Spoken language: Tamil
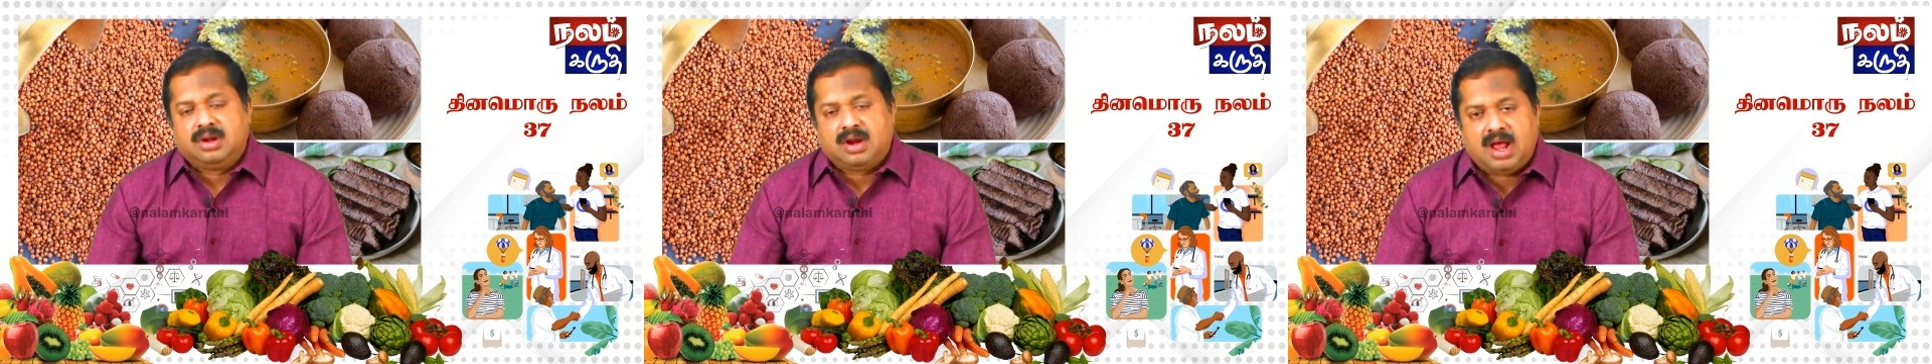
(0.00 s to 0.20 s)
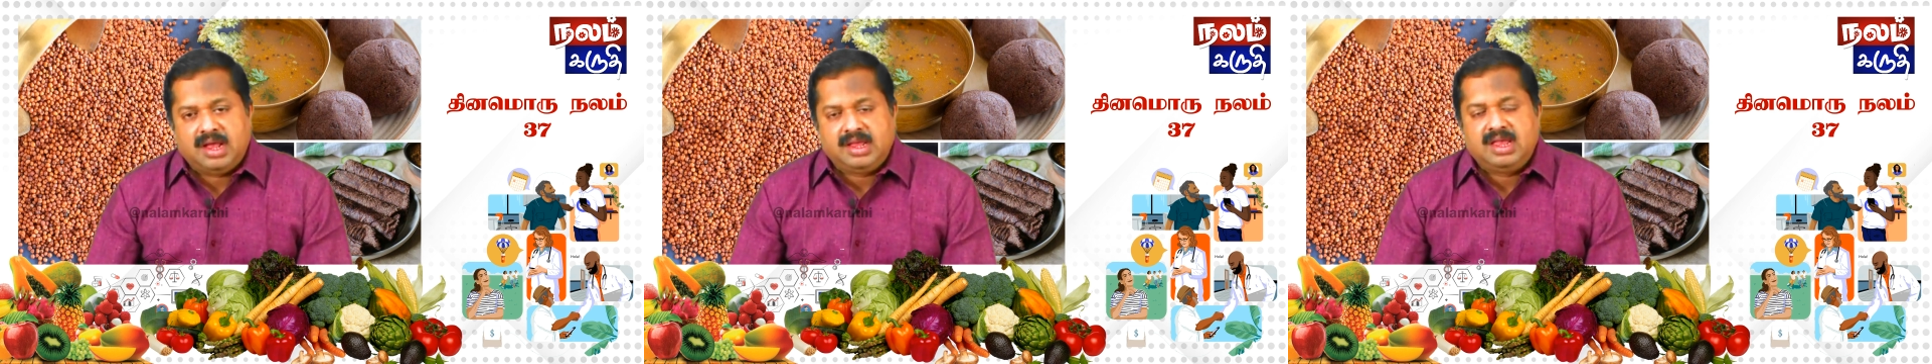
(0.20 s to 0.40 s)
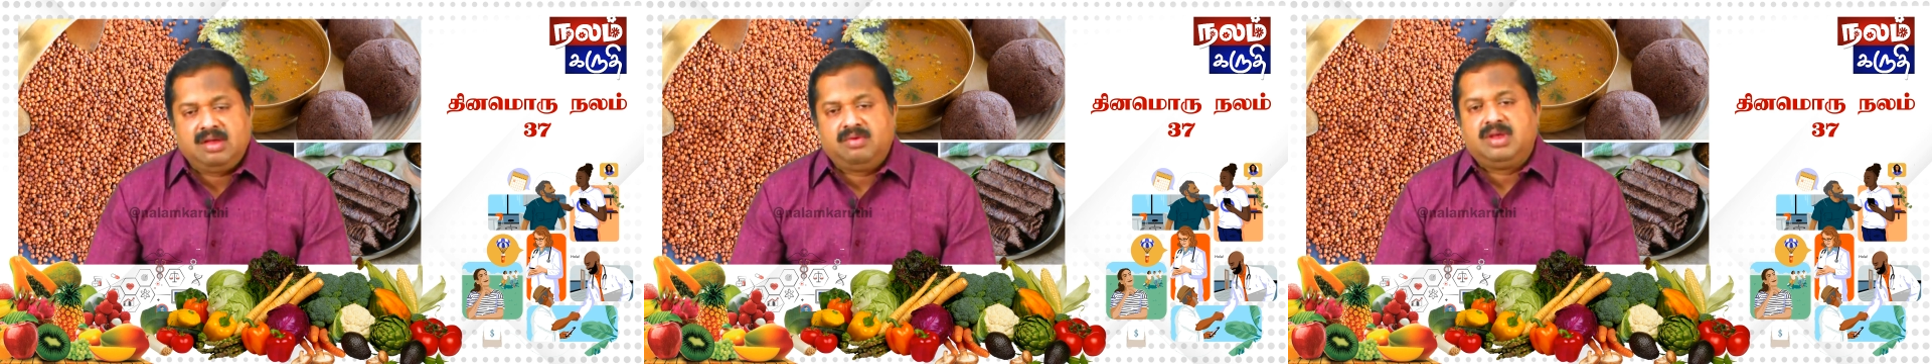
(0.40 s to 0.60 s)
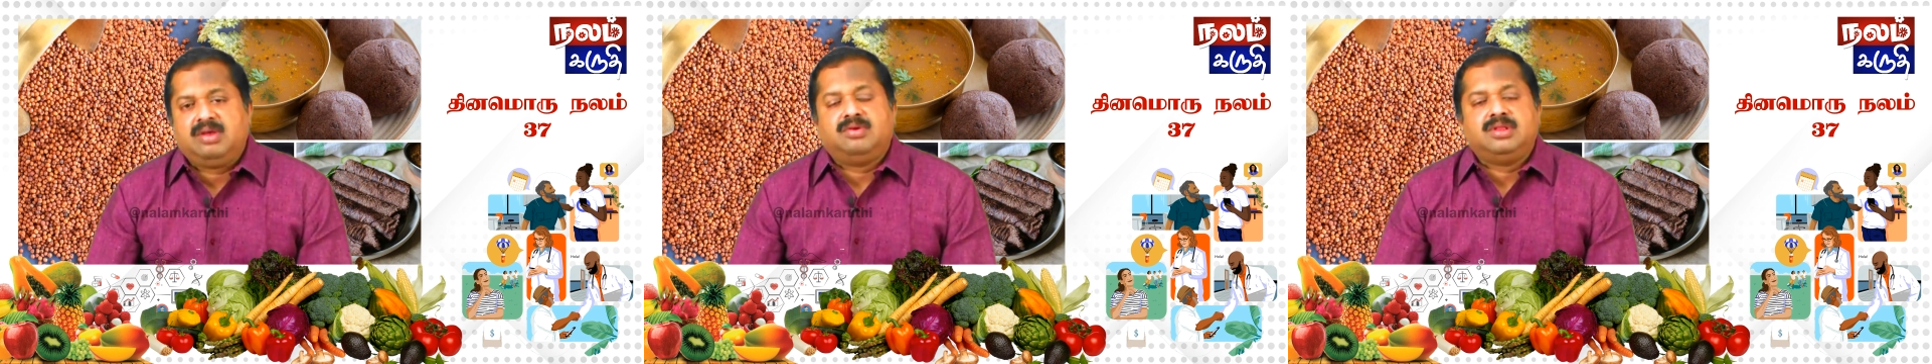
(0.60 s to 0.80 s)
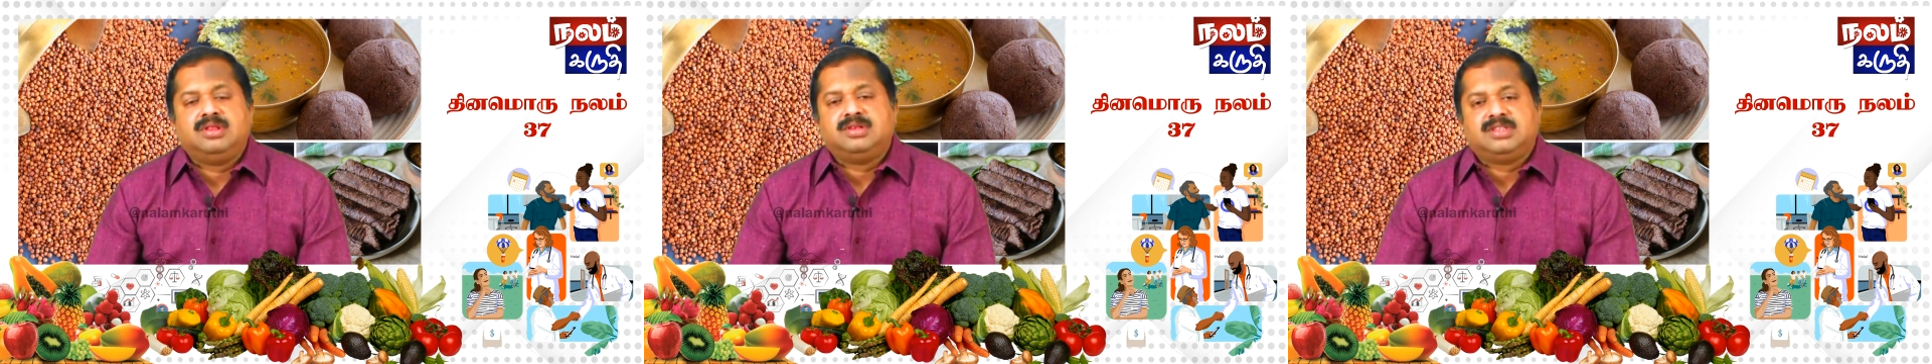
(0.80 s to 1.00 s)
ராகியவே
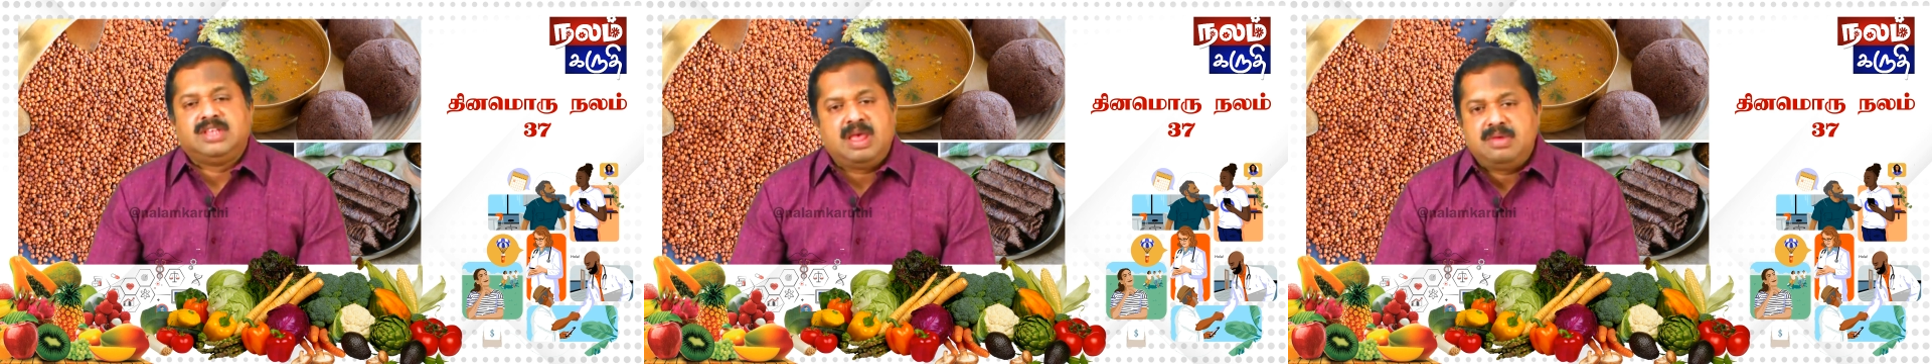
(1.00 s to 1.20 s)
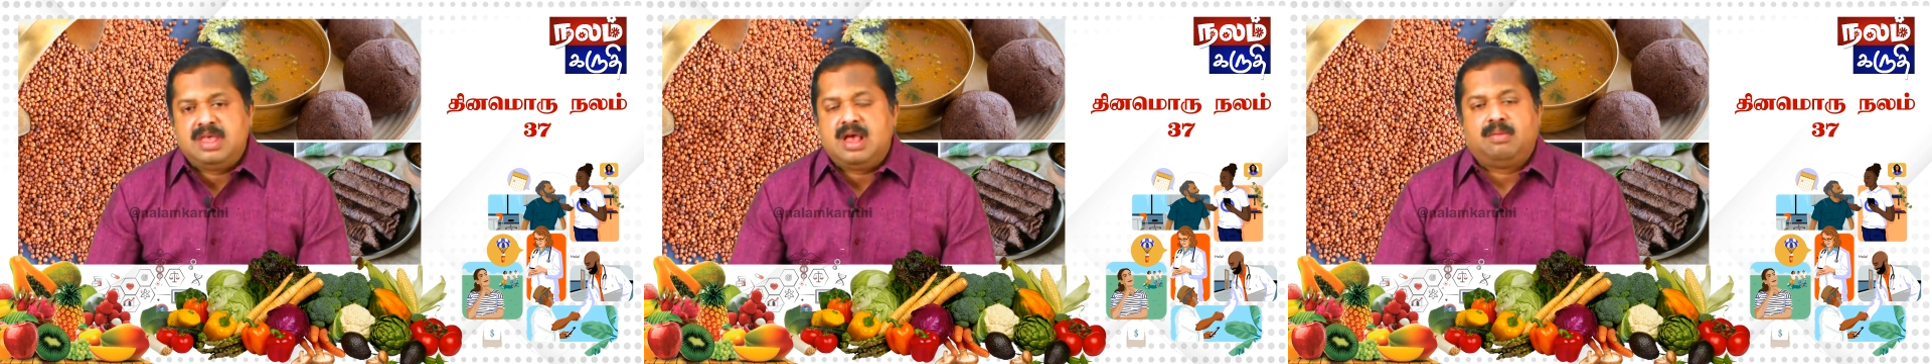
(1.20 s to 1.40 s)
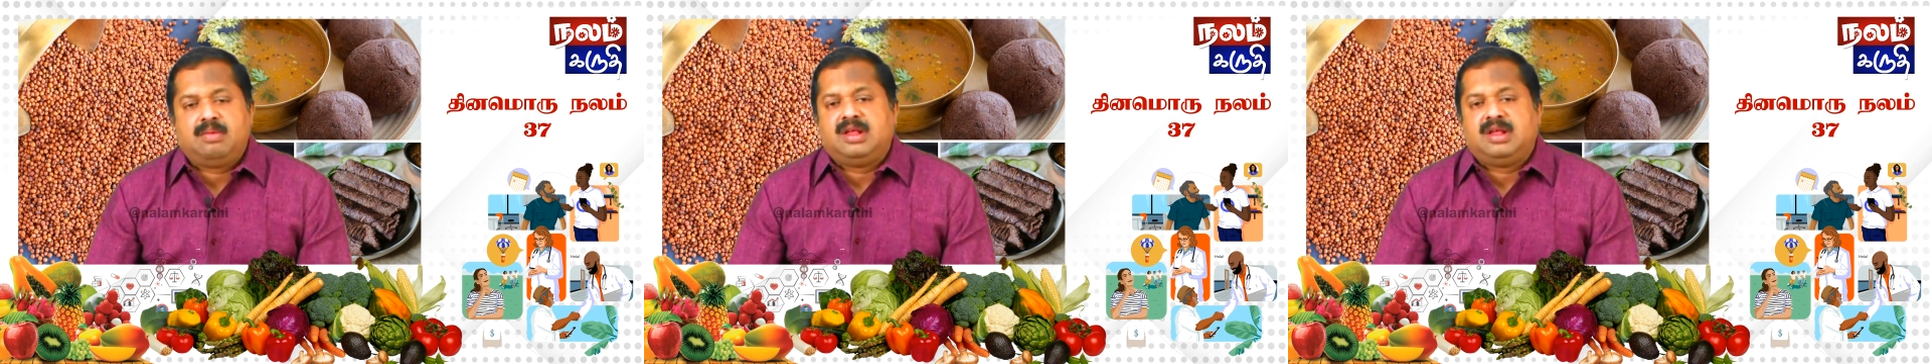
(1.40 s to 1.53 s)
வந்து சேமியா